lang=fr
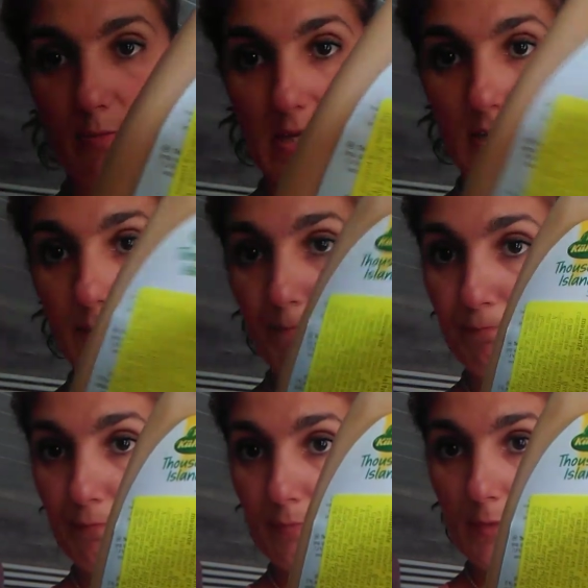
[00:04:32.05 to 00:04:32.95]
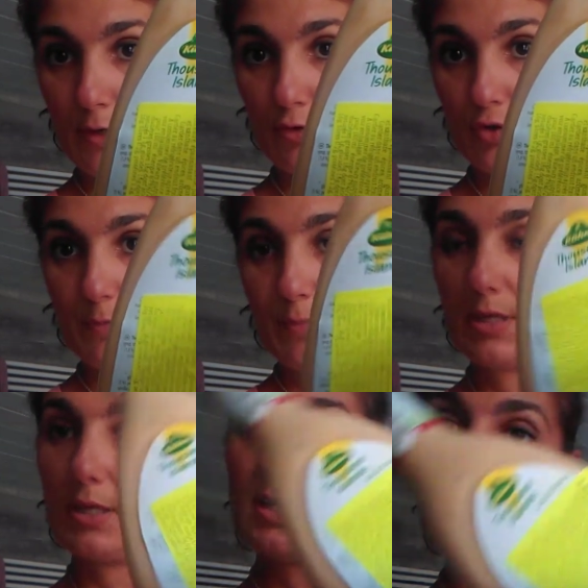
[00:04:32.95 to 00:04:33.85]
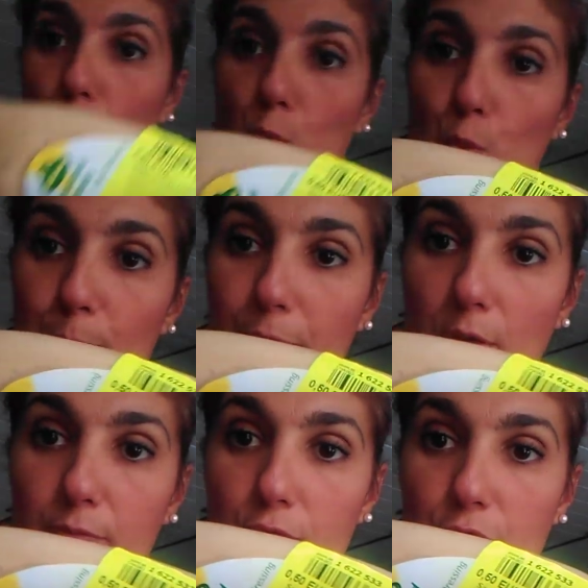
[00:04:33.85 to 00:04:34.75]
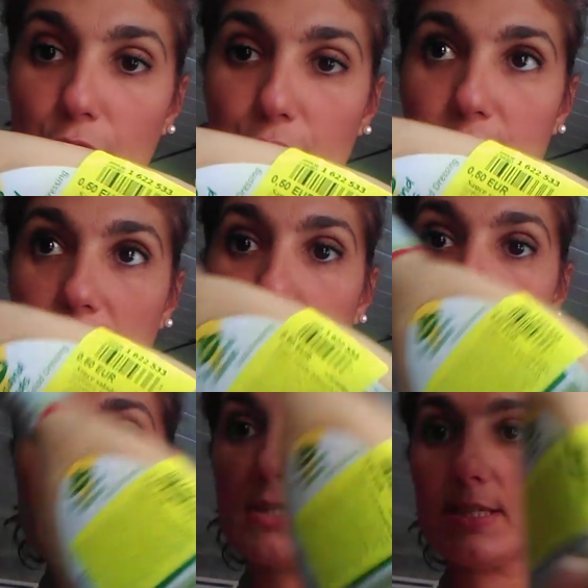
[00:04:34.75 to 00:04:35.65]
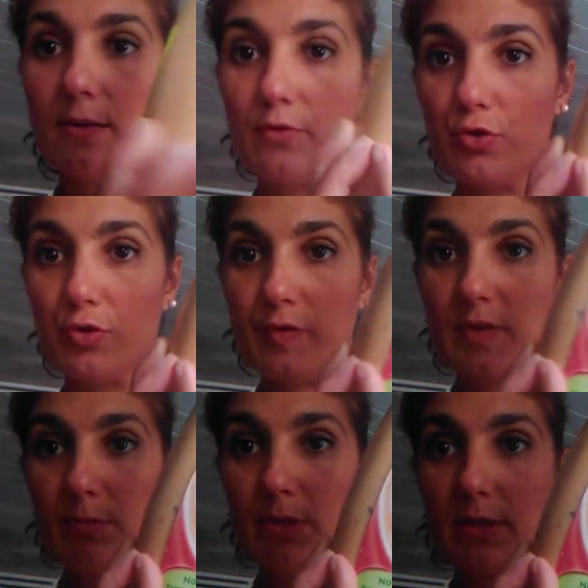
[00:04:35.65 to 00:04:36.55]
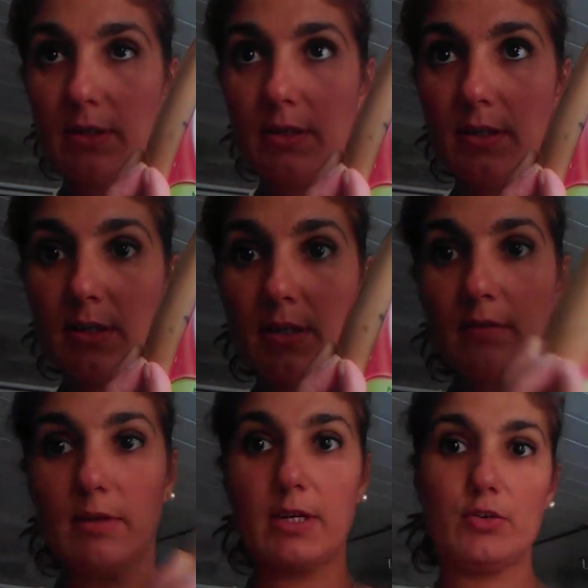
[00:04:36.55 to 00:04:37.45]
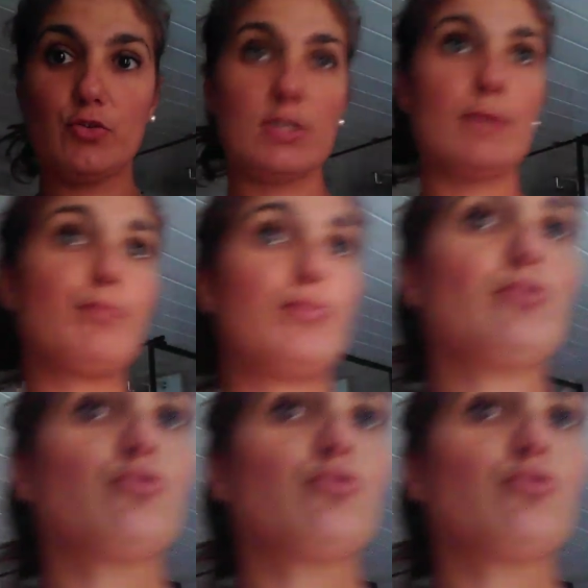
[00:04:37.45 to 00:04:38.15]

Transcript: ml que j'ai payé, d'un bon sens c'est mieux, 50 centimes. Voilà, je sais plus